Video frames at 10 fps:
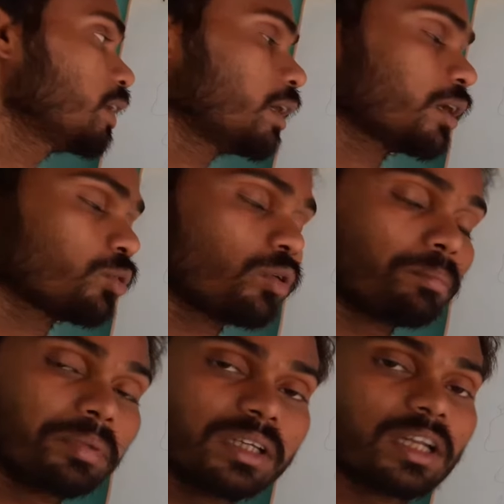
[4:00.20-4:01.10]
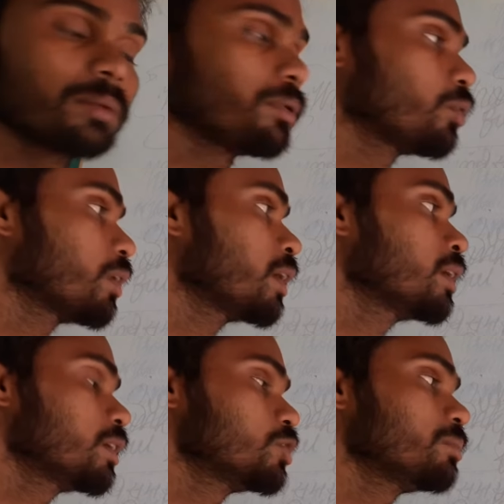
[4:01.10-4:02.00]
ए आर को बियर ही पढ़ोगे
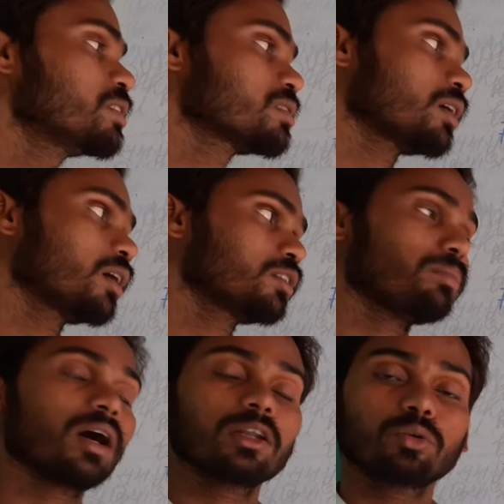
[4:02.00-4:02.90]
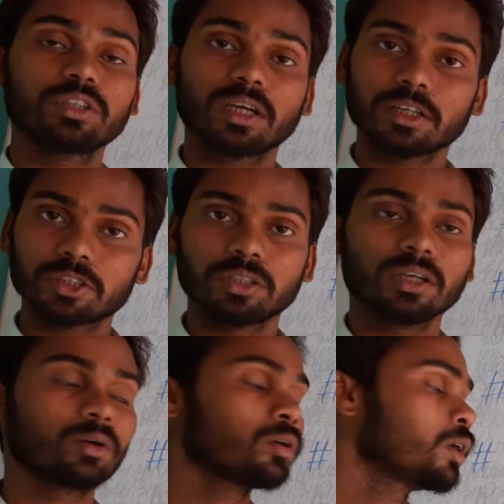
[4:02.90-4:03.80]
जब इसका अर्थ भालू या रिच
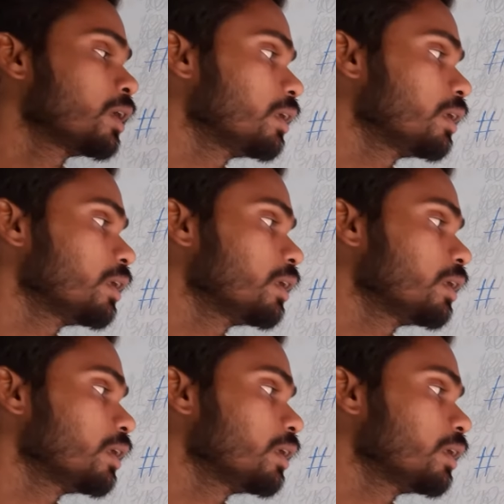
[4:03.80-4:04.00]
दिया हो